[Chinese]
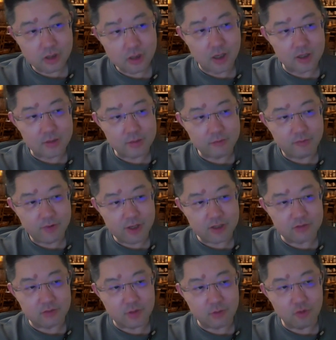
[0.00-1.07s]
那么为
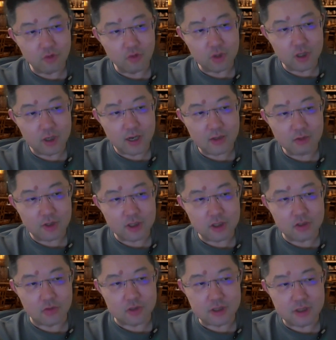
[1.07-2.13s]
什么不用更安全的
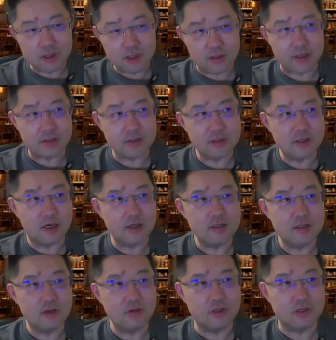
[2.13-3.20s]
手机呢？既然
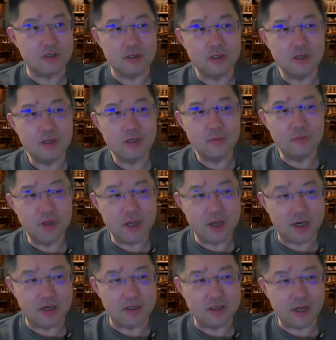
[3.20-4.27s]
都已经敏
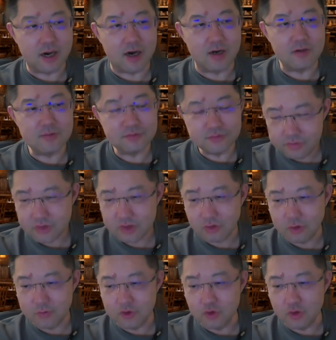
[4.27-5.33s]
感成这样了，
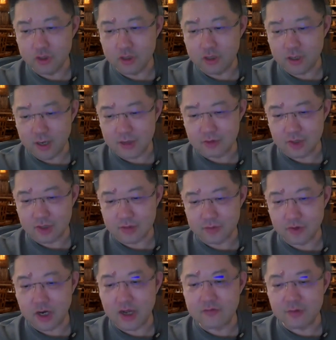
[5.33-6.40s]
我们做一个更安全的，比
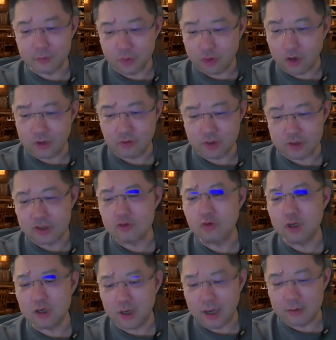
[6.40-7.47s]
如说 iPhone 不够安全，咱
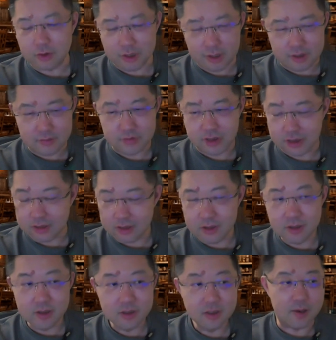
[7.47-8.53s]
做个更安全的行不行？
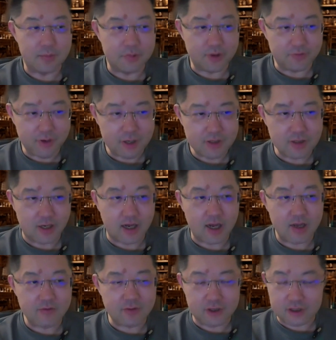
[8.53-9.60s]
别费这劲
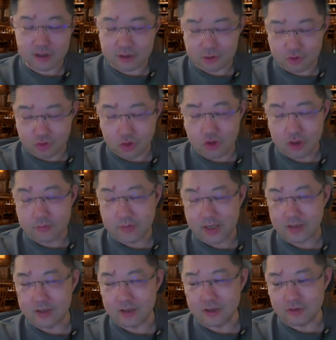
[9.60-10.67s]
啊，iPhone 已经是所有能买
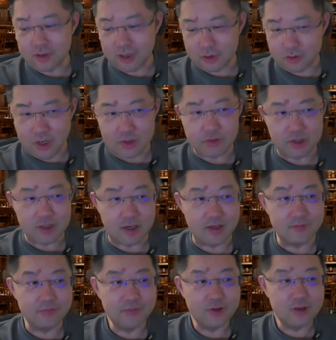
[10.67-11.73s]
到的手机里最安全的了。
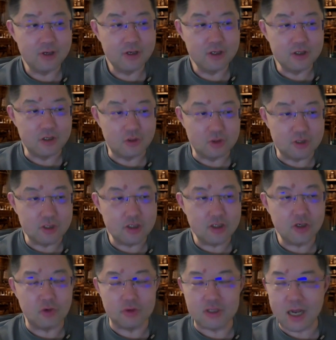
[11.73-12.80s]
手机是
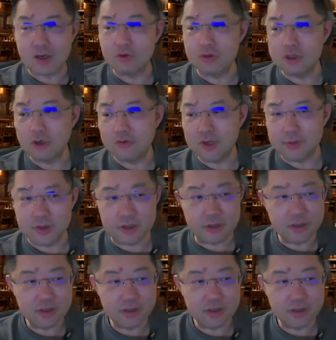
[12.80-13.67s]
一种大众消费品